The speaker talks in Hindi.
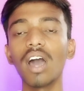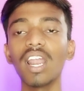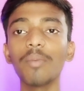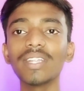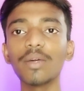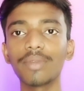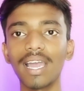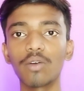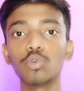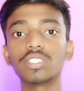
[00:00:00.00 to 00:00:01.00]
अलग मतलब
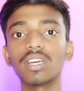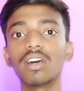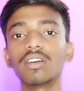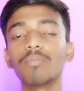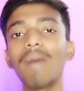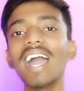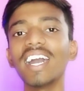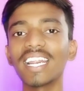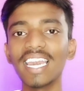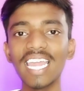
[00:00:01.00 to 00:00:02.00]
क्या कुछ
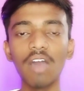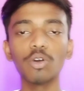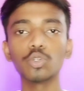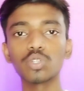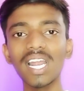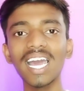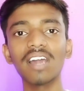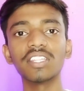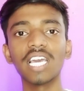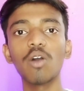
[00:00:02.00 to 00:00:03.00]
मांग करके ले आओगे दूसरा
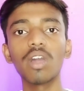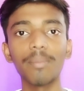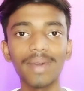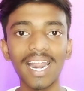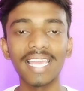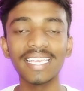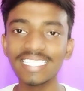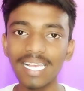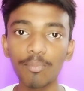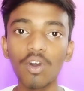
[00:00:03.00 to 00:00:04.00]
कार दिखाओगे कि मेरा
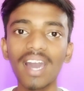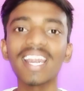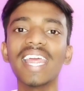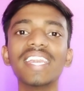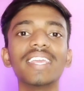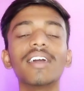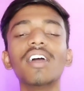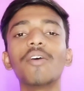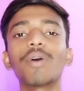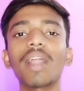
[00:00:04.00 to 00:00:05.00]
ये चीज आपको करना ही नहीं है
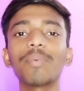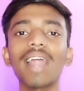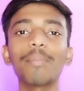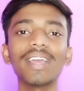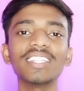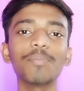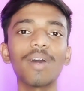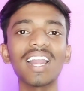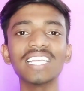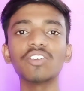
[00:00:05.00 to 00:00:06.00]
वरना फिर आप एक दिन
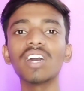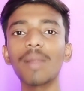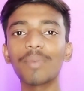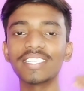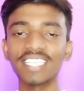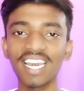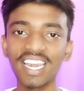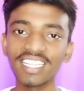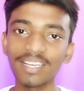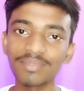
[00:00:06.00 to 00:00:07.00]
पकड़ा जाओगे आपका
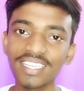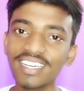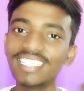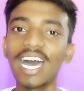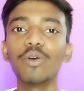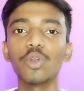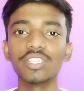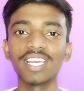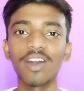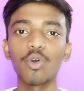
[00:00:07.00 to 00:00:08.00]
चैनल एकदम से डाउन
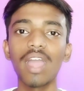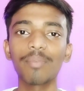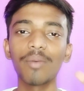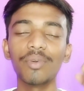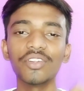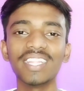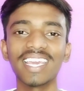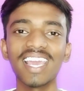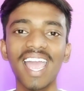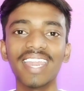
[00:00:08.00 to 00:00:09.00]
हो जाएगा कोई आपका वीडियो
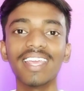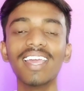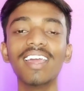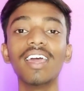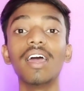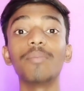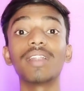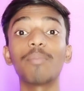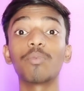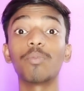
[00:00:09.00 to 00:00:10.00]
देखेगा ही नहीं
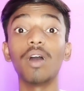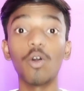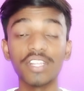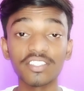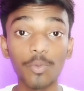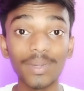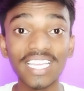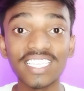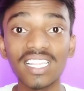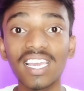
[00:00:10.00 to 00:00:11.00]
फिर आप ऑडियंस को
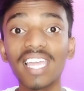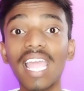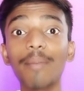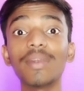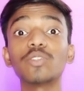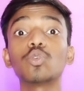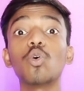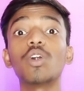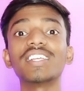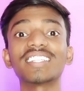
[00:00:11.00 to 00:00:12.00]
पता चल जाएगा कि आपने
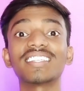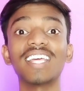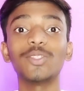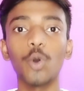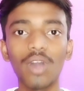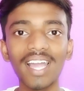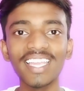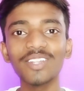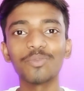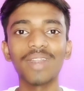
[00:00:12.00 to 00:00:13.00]
तो ऑडियंस के साथ धोखा
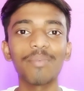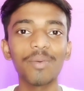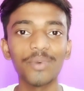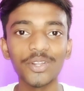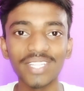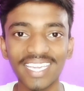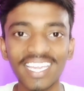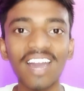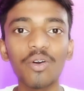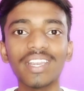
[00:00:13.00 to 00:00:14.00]
किया तो फिर आपको वीडियो
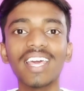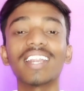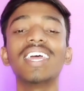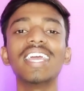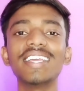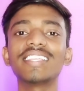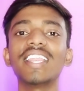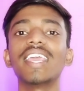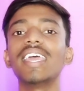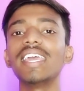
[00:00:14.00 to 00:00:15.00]
देखेगा कौन यार
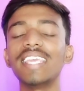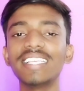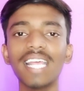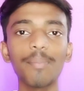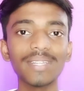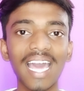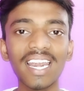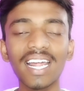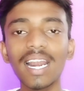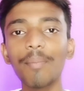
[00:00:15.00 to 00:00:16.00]
इसलिए ये चीज़ आपको
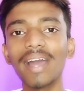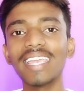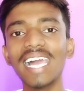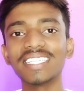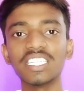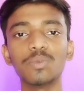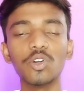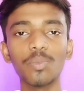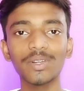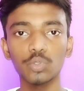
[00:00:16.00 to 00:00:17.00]
ध्यान रखना बाकी आज की इस
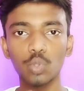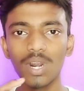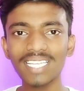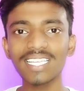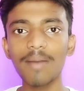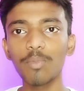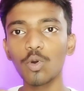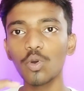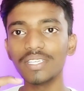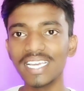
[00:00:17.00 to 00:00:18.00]
वीडियो पर थोड़ा सा आप
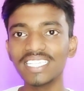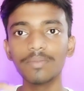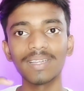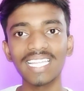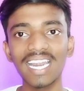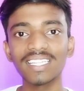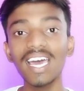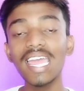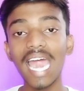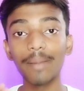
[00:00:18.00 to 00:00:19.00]
लोग को ये चीज़ बताना
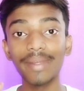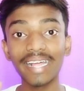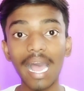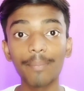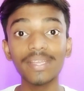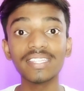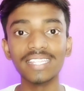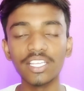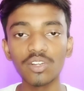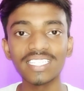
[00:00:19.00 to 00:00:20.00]
था एंड मैंने काफ़ी
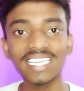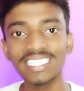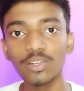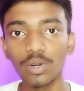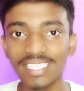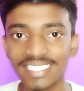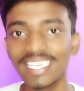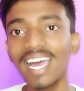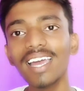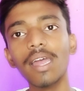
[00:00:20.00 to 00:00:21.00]
दिनों से ये चीज़ नोटिस
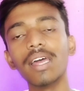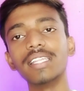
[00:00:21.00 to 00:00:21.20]
किया